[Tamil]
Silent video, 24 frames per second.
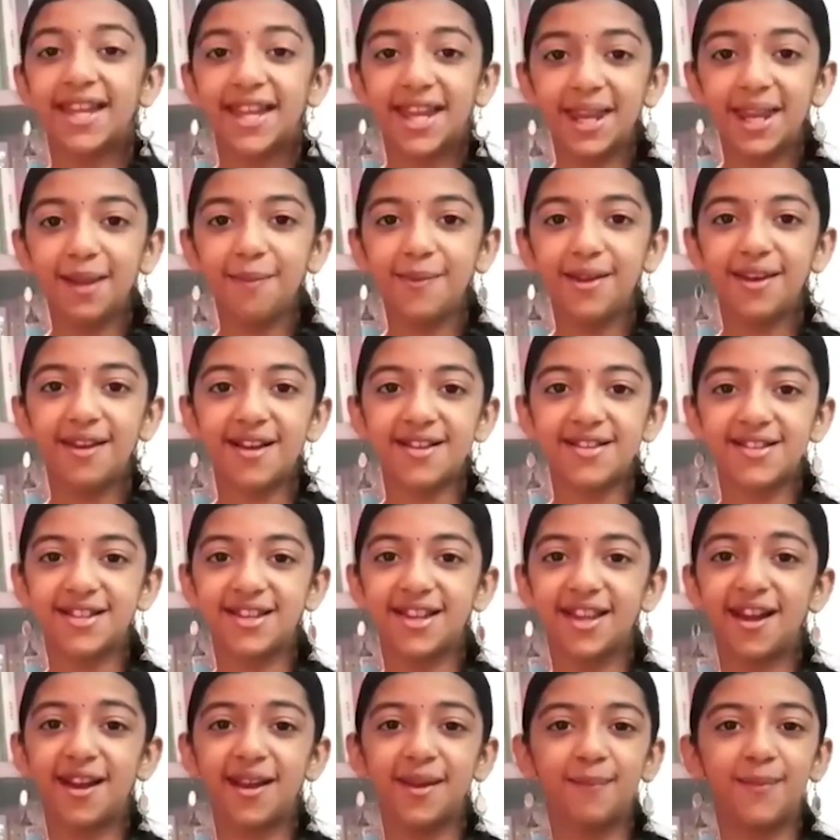கிருமி
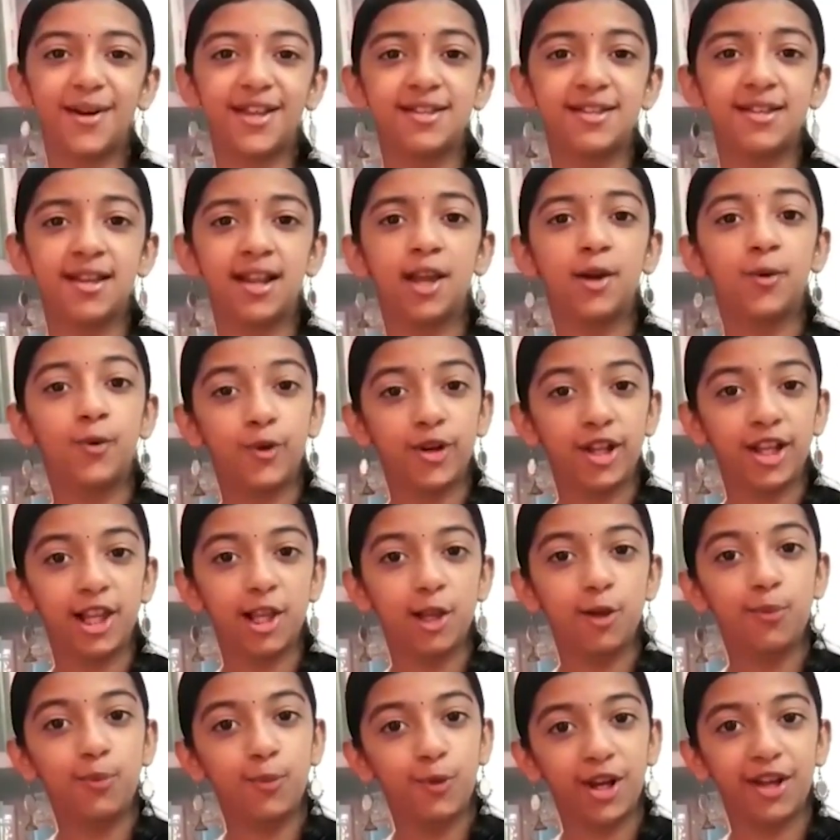நாசினியான மஞ்சளை
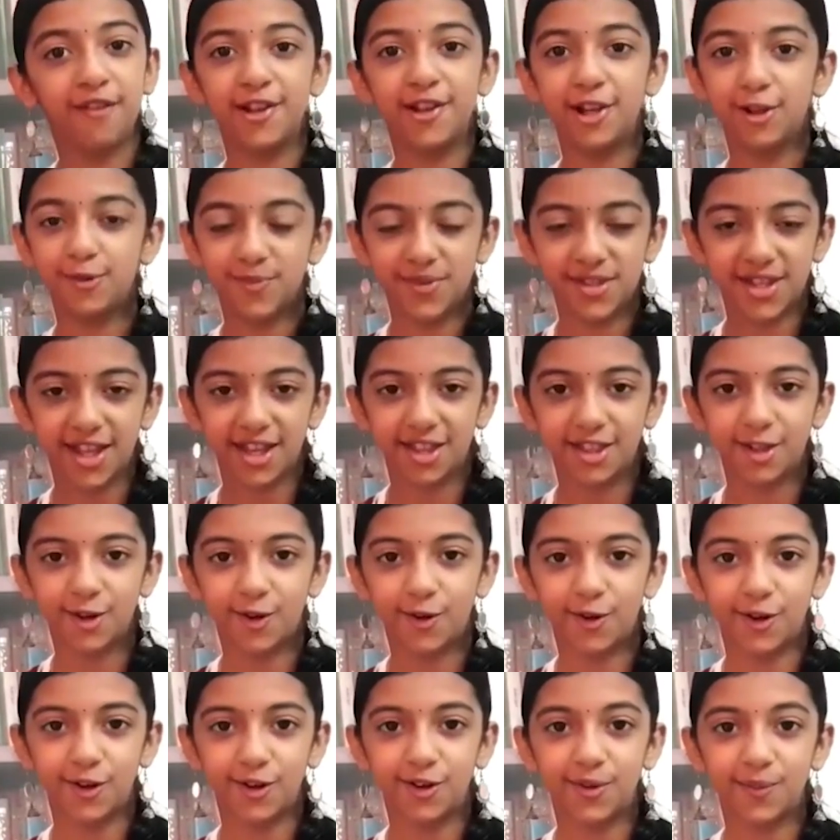உடலிலும் உணவிலும் சேர்த்து
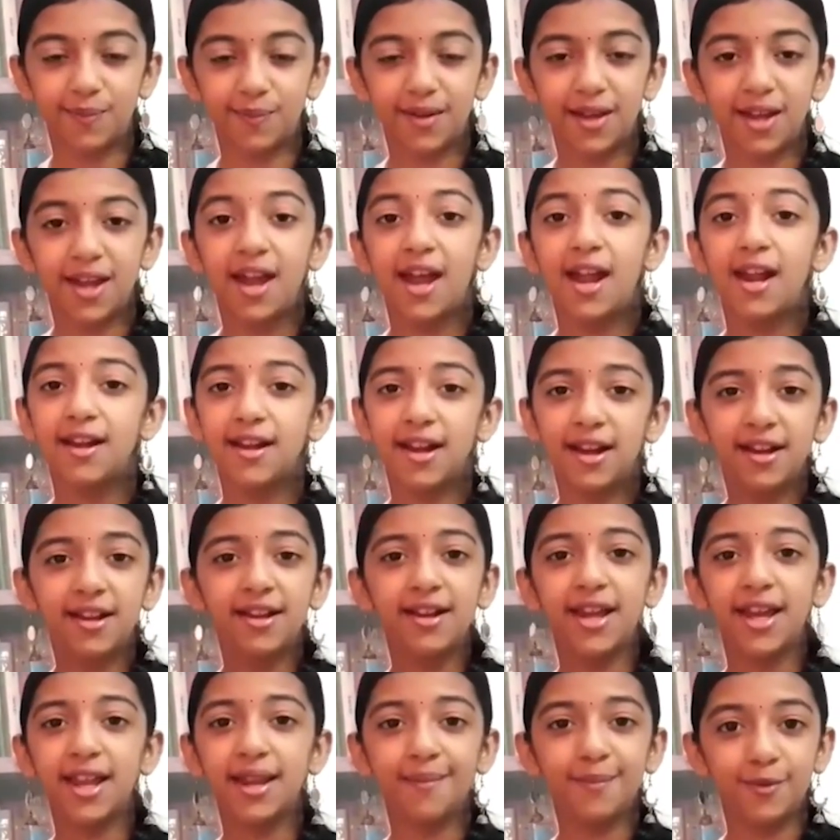கொண்டோம்
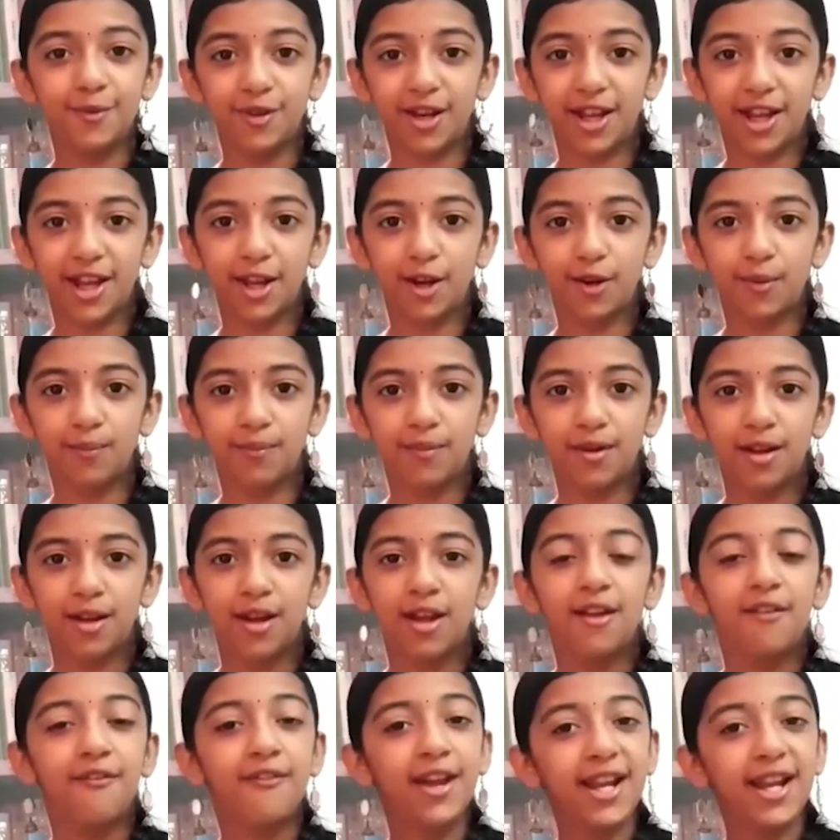நெடுநேரம் உறங்கினோம்
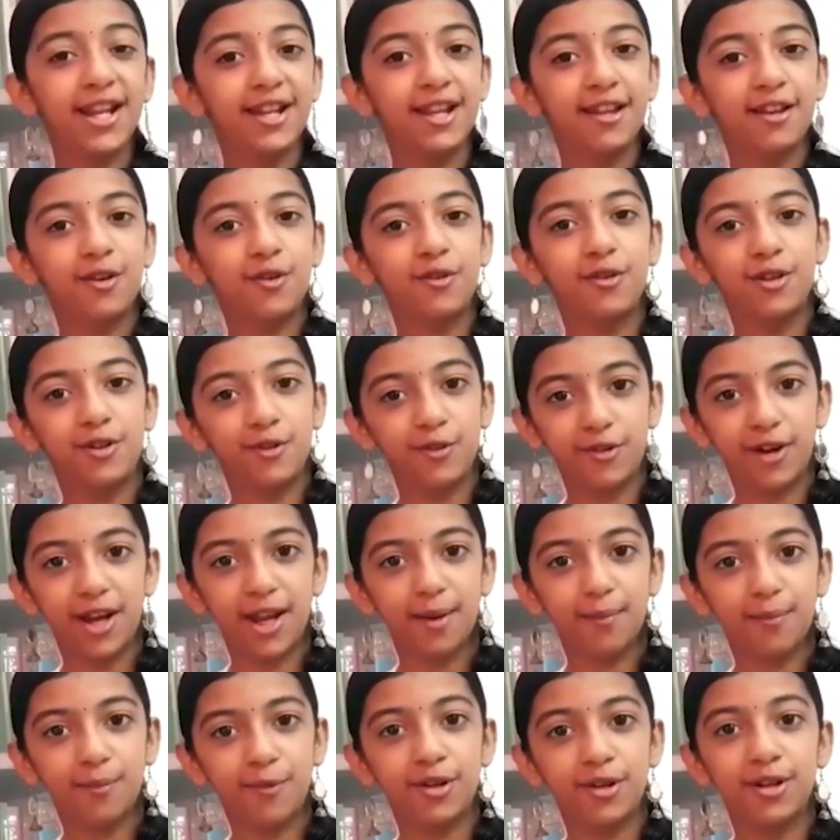வீட்டிற்குள்
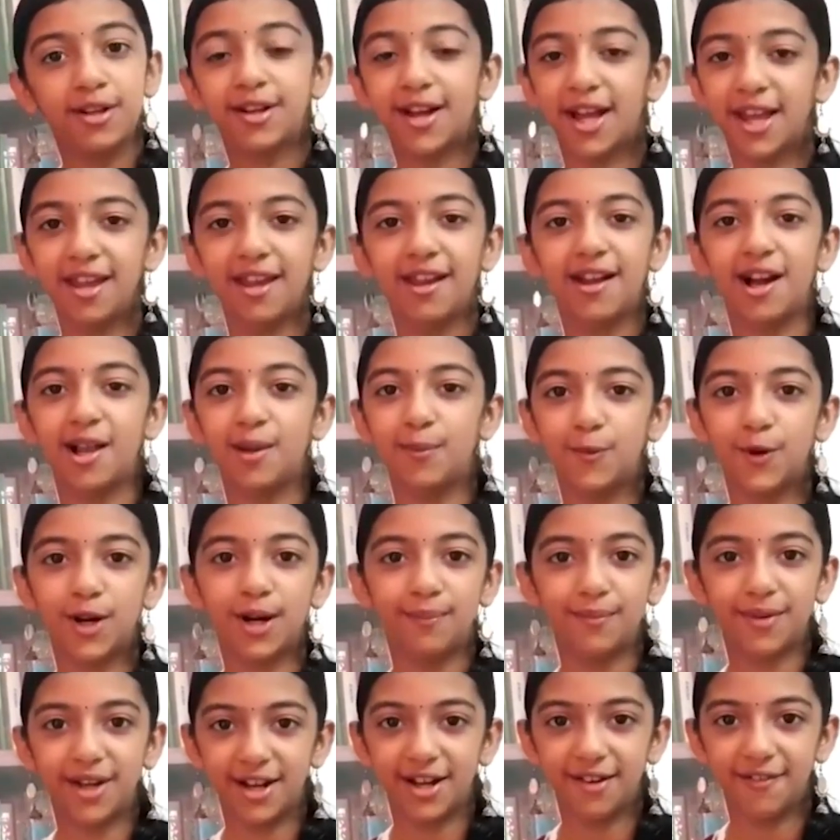நுழையும் முன் கை கால்
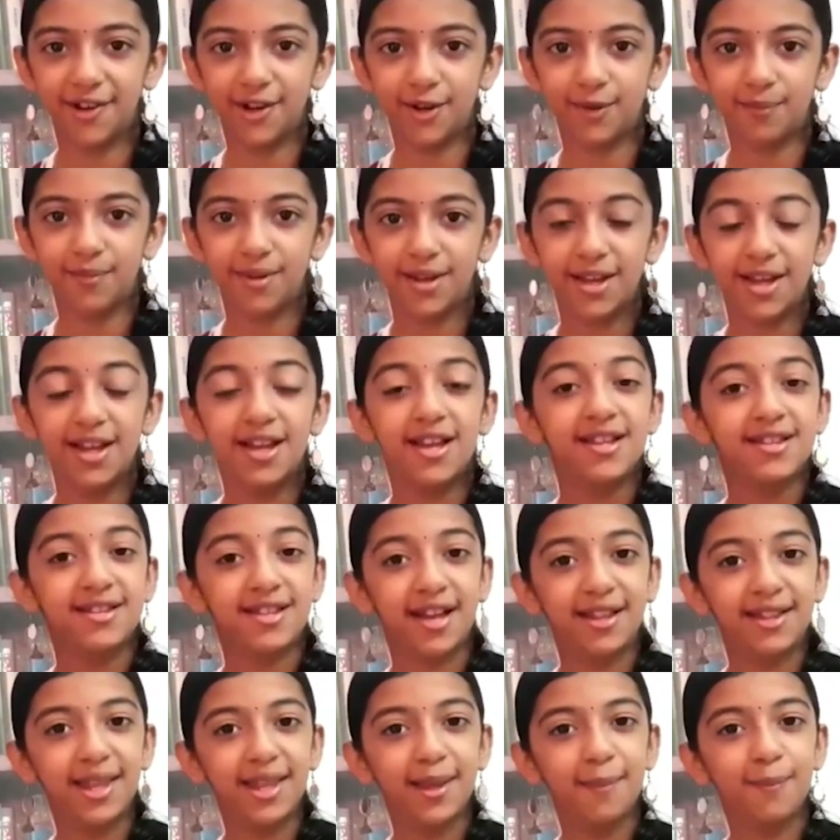முகம் கழுவினோம்
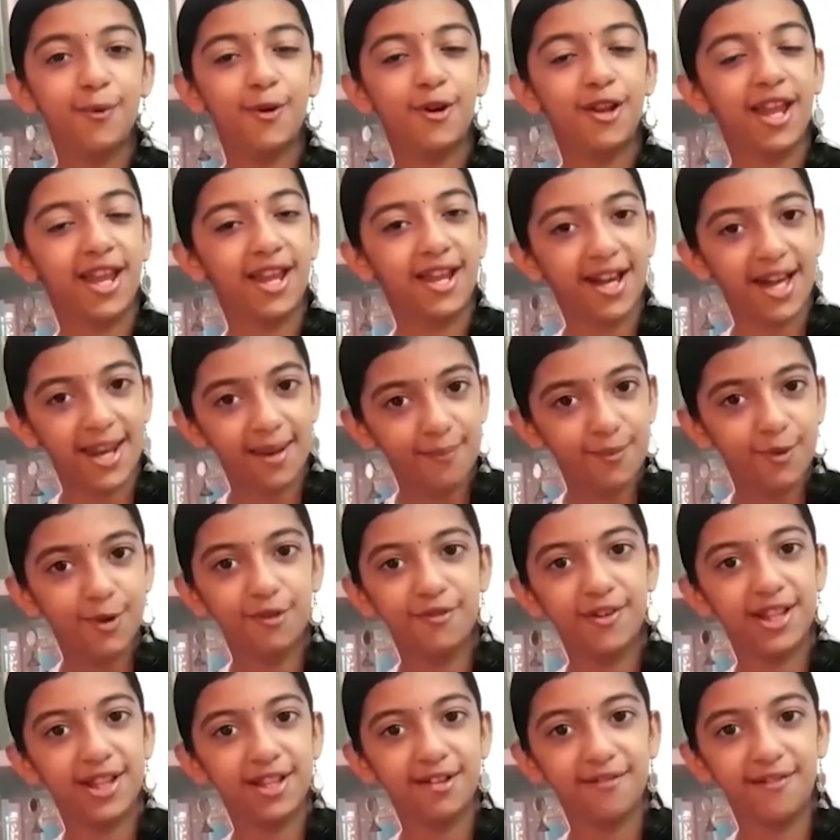சந்திப்போரை கரம்
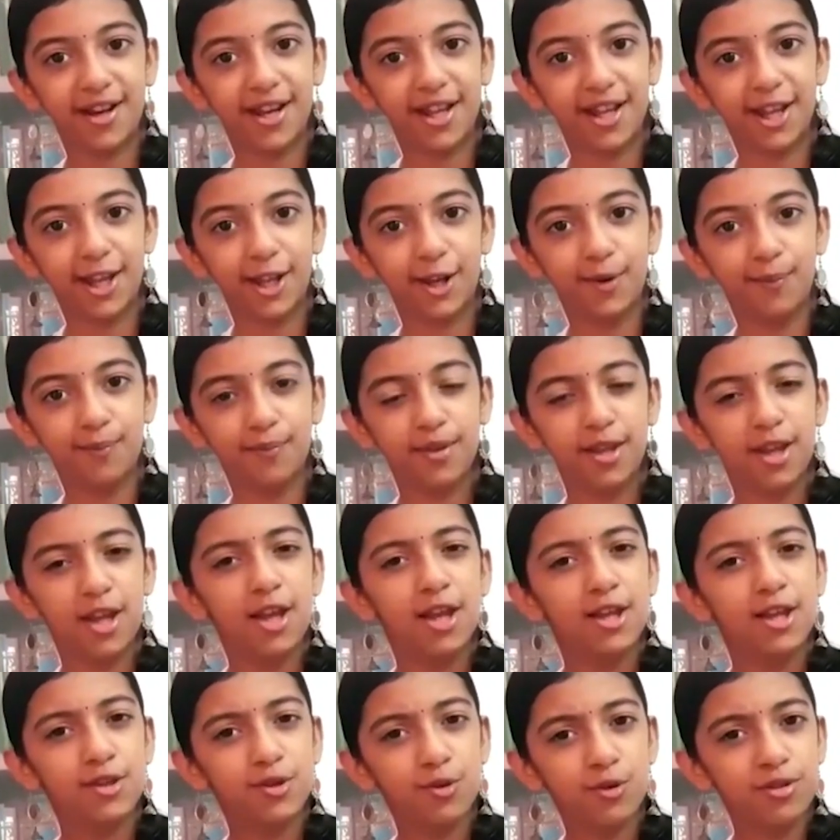குவித்து வணங்கினோம்
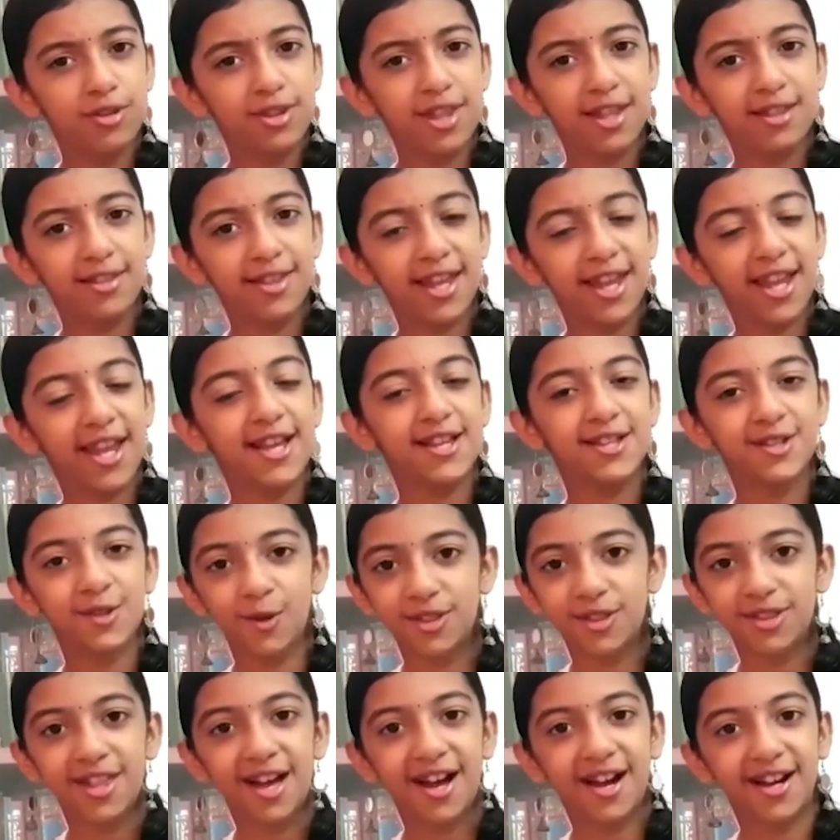சுத்தத்தையே
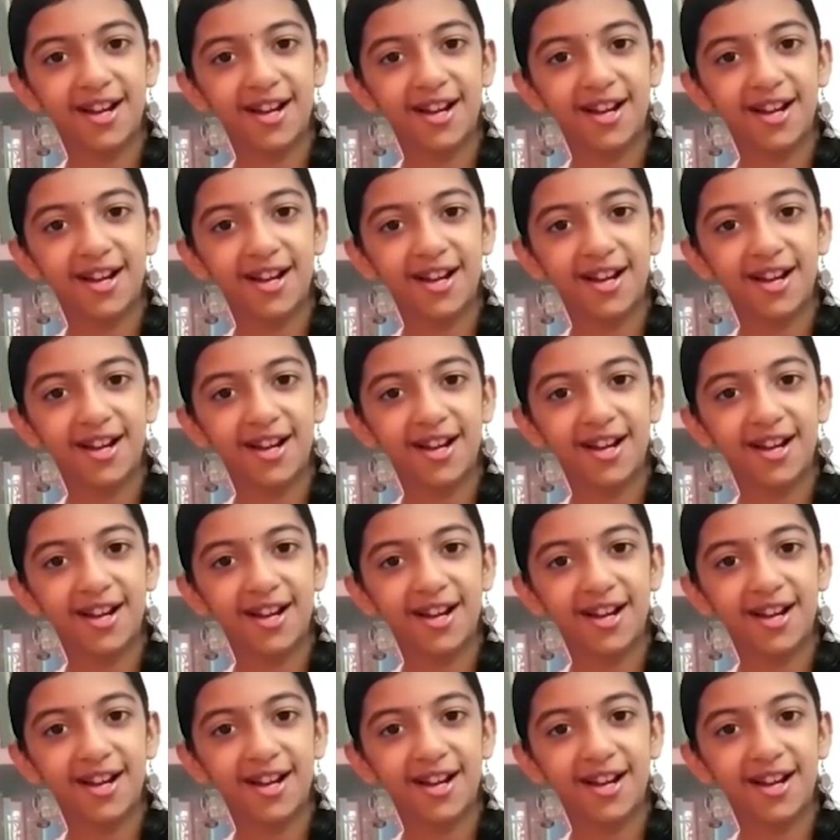சொத்தாக